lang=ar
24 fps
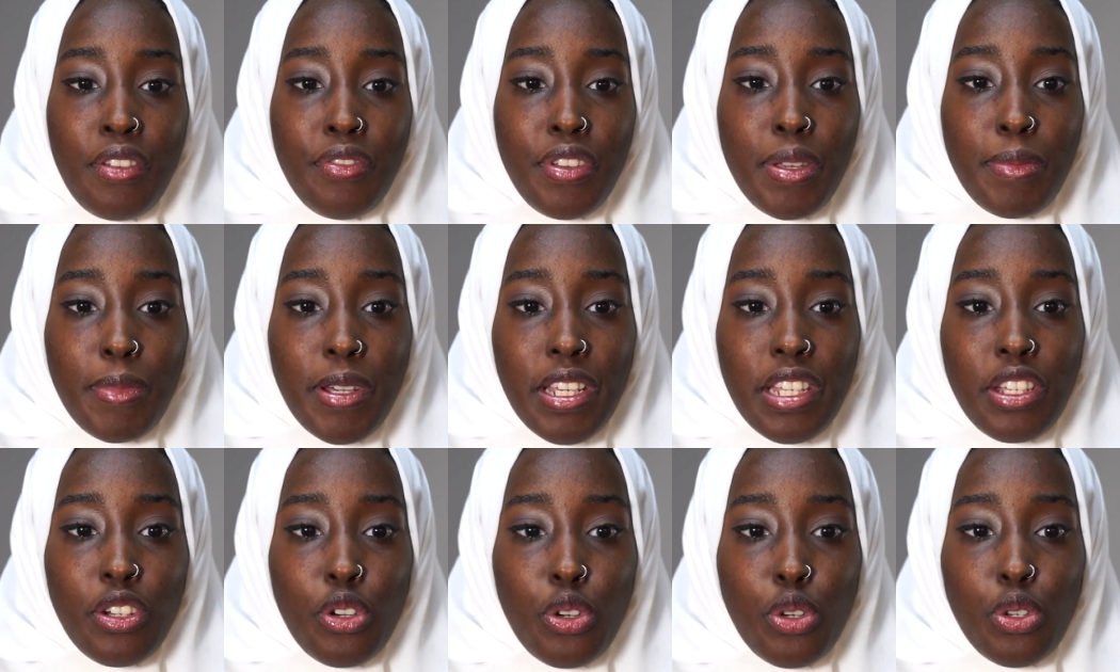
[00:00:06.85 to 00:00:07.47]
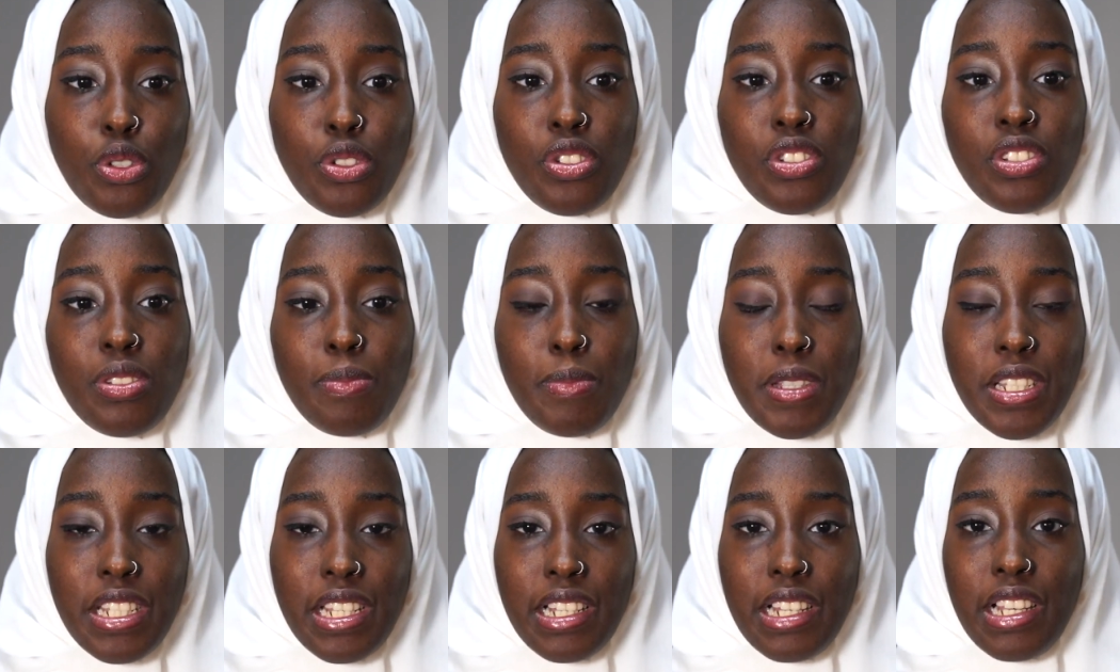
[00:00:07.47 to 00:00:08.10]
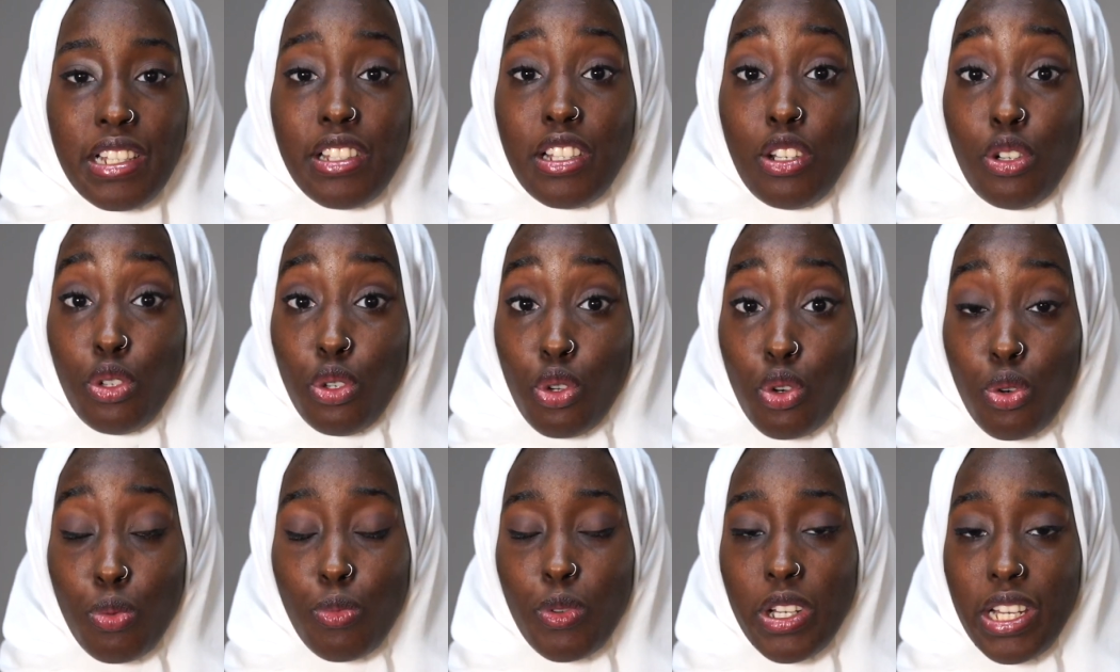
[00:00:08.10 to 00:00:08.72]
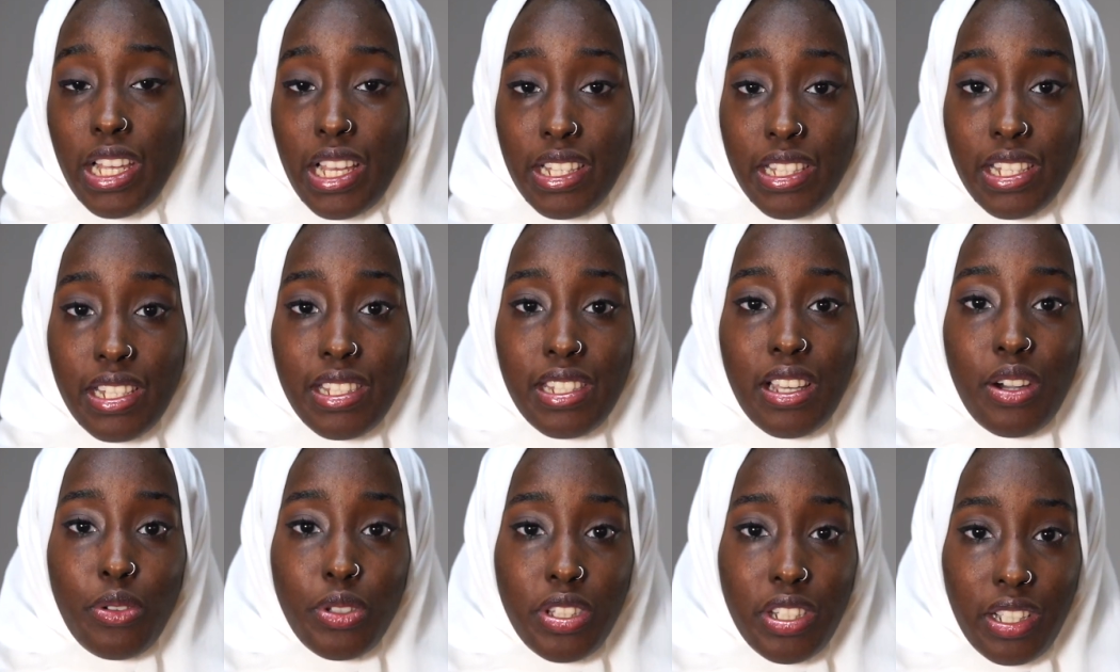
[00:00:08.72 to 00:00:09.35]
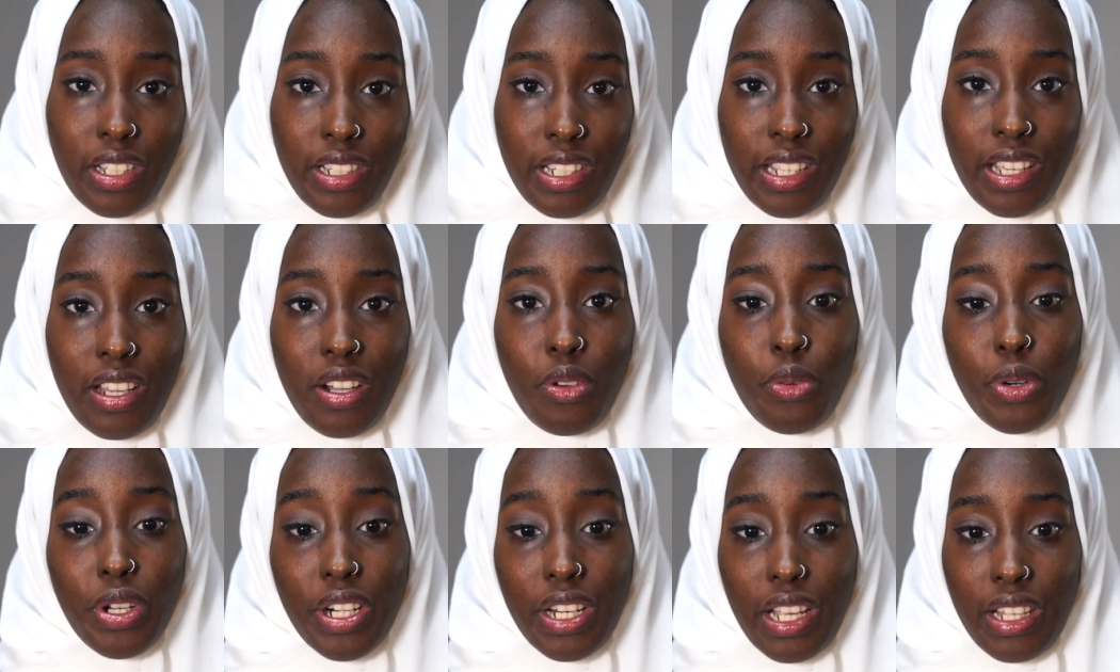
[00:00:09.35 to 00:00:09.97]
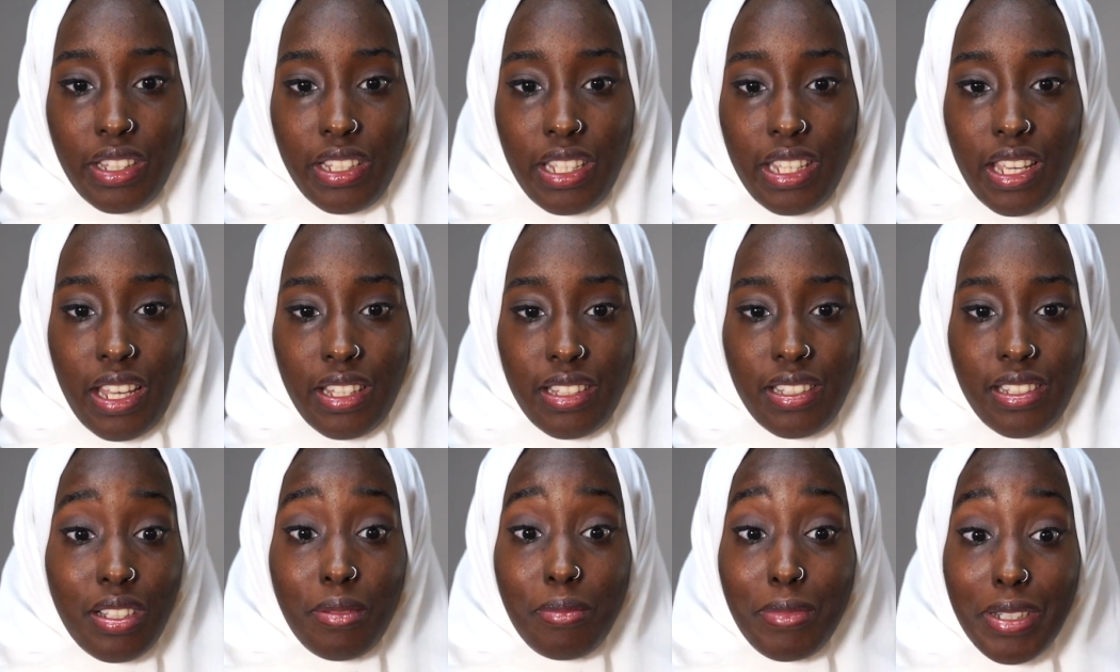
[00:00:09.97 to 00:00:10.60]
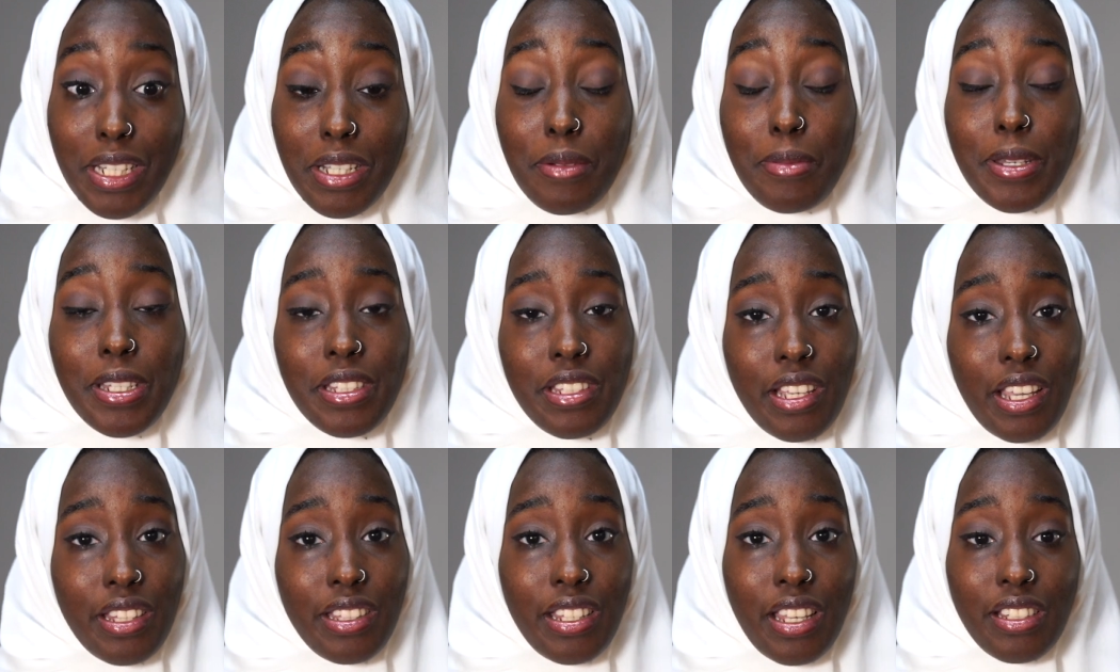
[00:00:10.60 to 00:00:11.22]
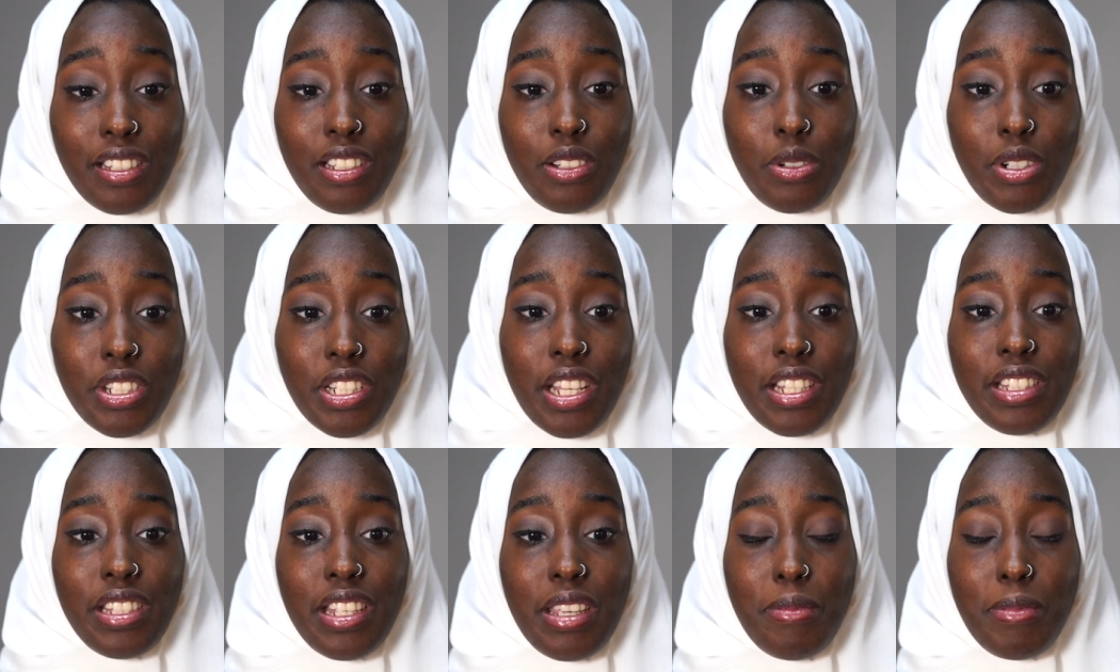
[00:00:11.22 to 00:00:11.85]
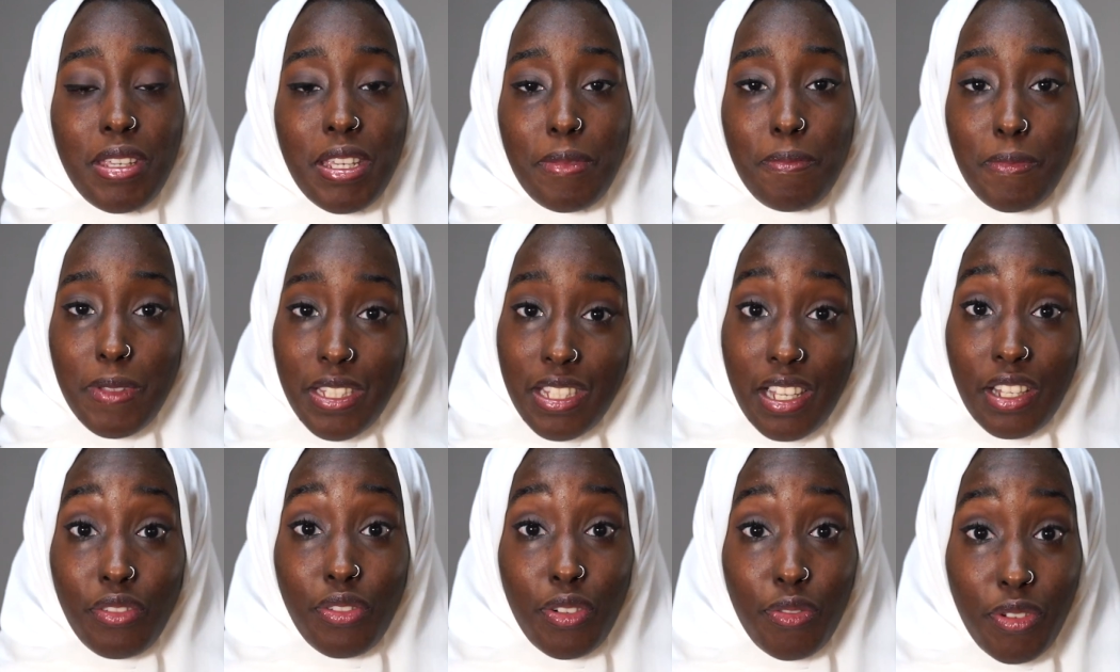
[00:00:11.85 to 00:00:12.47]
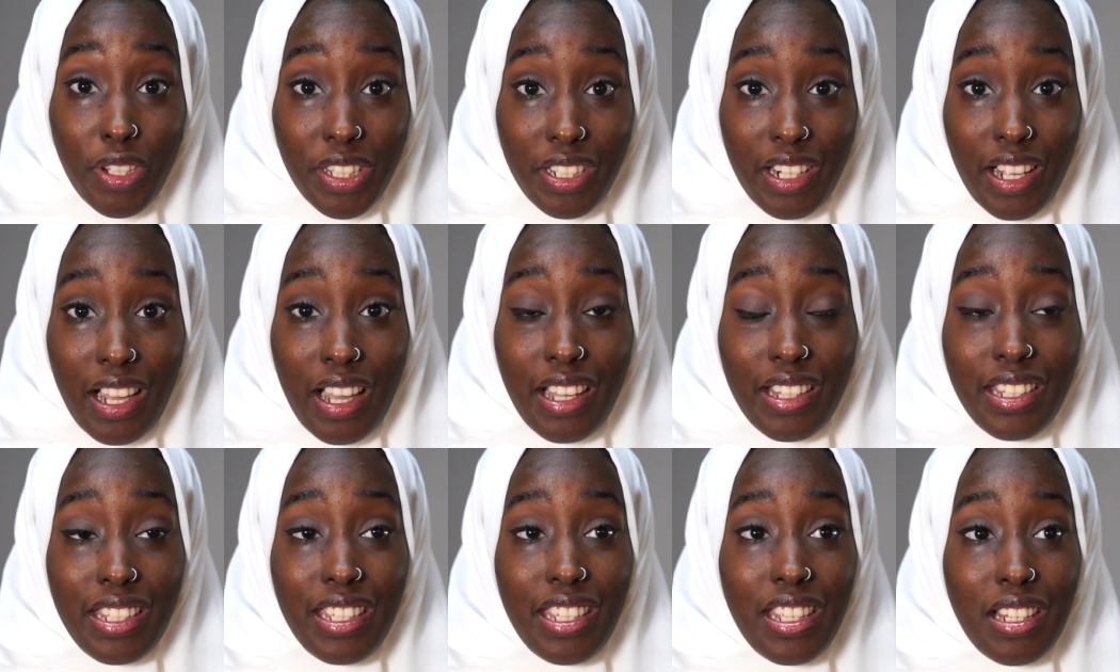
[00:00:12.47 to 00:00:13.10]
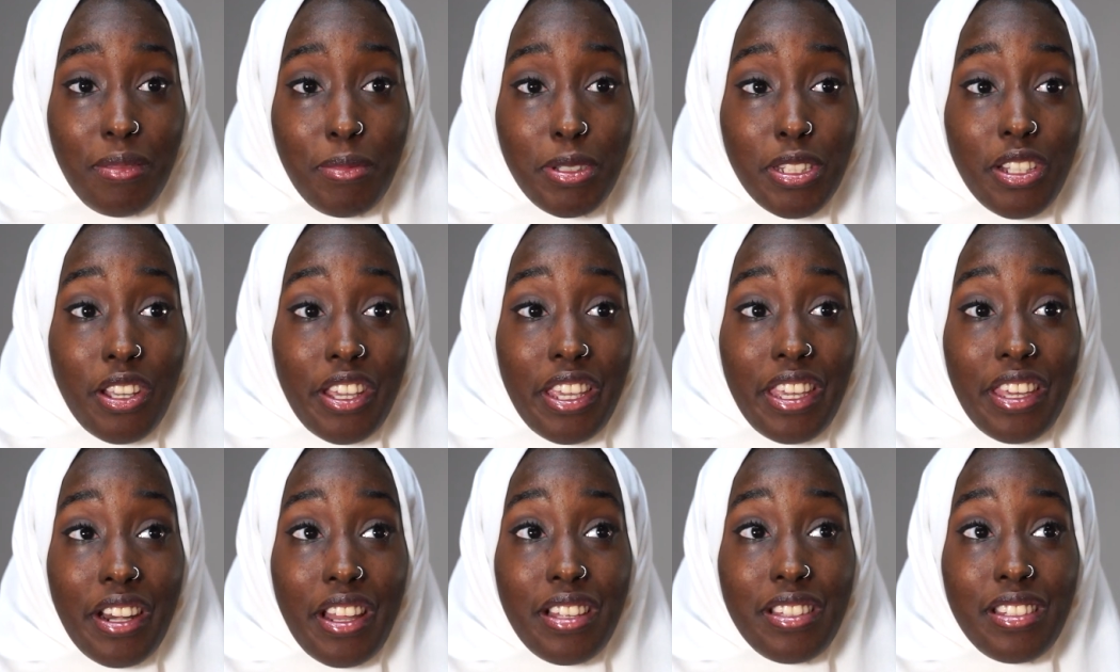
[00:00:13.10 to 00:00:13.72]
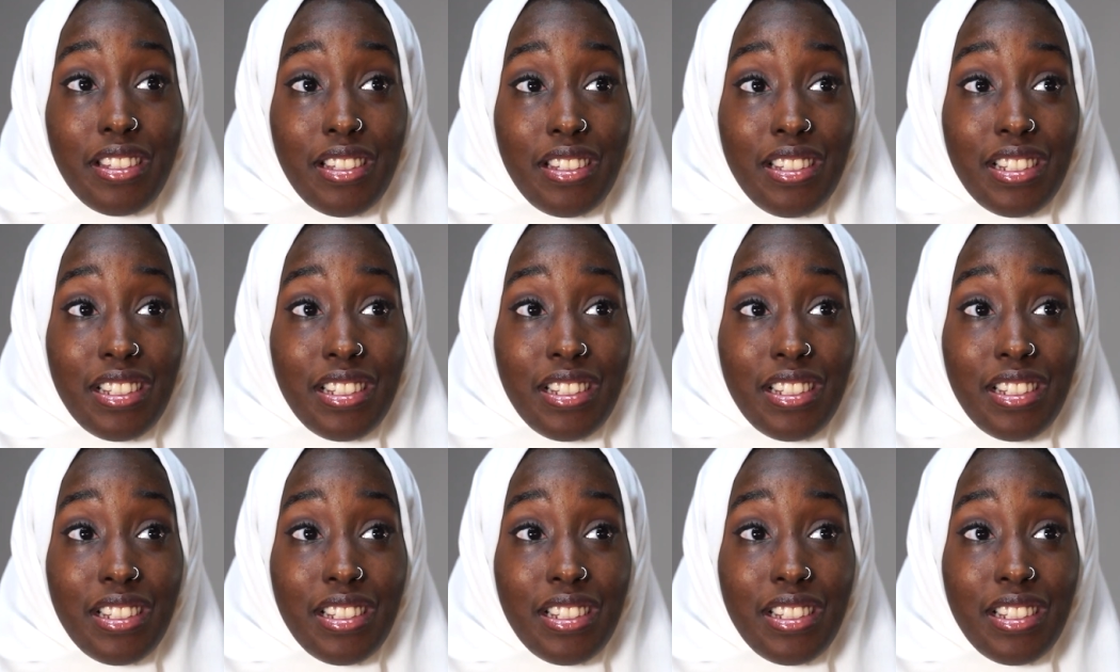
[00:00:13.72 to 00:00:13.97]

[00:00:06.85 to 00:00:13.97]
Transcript: فيما يخص مجالات العلوم والهندسة والتقنية والرياضيات من أكبر التحديات اللي واجهتنا يمكن بالذات في الفترة هذه هي المتغيرات